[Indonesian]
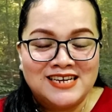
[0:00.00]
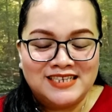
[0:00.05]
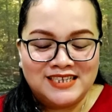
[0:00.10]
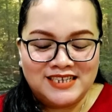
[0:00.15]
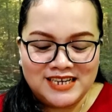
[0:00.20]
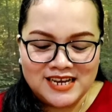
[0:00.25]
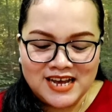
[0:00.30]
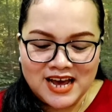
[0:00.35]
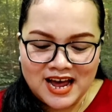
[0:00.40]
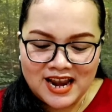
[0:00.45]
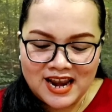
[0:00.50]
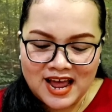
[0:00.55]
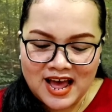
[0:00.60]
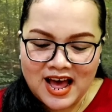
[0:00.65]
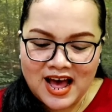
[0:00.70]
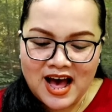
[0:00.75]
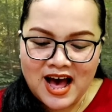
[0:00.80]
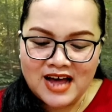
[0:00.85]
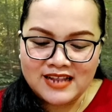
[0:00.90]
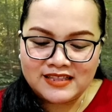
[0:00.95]

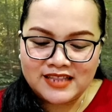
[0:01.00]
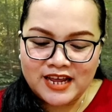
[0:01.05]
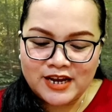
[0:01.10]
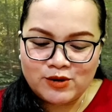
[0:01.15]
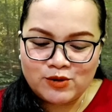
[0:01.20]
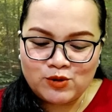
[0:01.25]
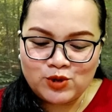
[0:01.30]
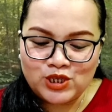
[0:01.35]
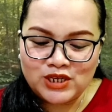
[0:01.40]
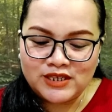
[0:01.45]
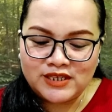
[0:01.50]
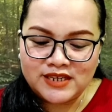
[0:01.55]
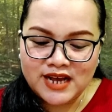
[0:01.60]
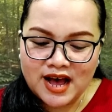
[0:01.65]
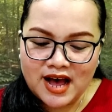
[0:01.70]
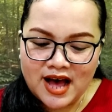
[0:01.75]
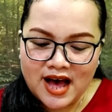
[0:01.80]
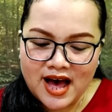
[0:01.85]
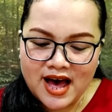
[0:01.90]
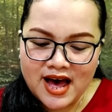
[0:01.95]
Cigalah atendusi
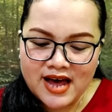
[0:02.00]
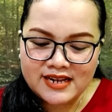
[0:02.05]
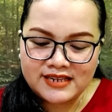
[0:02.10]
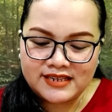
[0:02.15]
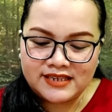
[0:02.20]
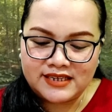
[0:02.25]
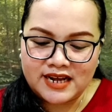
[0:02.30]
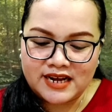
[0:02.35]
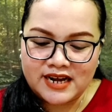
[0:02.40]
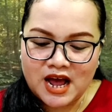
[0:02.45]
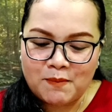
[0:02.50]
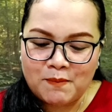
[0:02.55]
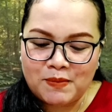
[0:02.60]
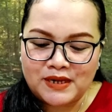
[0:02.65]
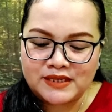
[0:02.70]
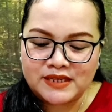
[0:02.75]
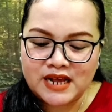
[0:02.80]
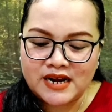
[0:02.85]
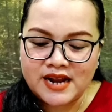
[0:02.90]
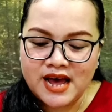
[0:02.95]
jahat, janah
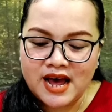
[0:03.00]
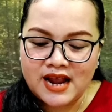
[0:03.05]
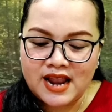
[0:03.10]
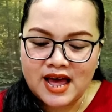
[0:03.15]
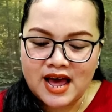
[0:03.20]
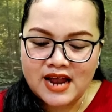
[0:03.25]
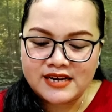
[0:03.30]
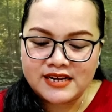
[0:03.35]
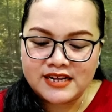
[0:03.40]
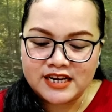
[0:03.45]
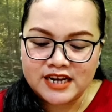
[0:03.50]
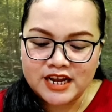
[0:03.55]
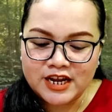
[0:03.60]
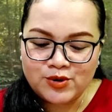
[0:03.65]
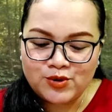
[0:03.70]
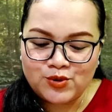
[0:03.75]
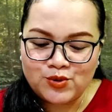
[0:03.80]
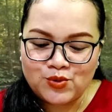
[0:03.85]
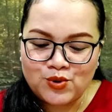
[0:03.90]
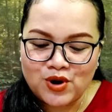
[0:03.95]
persadalah
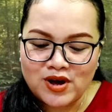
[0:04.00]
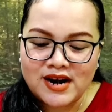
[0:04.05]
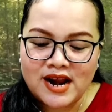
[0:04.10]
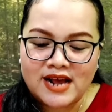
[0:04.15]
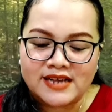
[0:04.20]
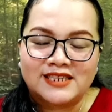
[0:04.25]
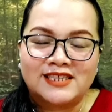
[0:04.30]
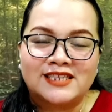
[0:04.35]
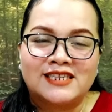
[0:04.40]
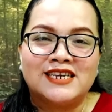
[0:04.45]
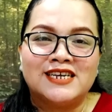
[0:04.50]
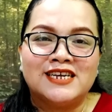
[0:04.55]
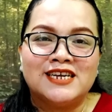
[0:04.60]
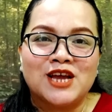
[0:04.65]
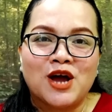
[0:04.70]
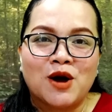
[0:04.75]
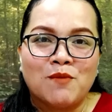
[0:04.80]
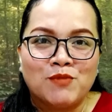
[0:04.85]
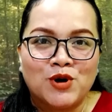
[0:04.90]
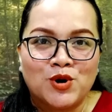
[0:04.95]
dirindu
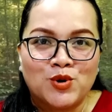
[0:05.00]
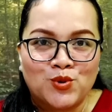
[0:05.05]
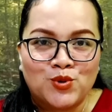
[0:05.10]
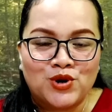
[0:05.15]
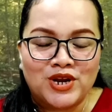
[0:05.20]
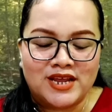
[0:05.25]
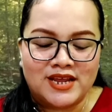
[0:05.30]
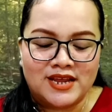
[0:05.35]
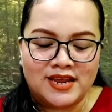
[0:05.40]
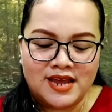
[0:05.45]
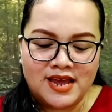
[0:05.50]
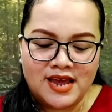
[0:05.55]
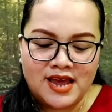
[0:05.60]
rasi mehuli.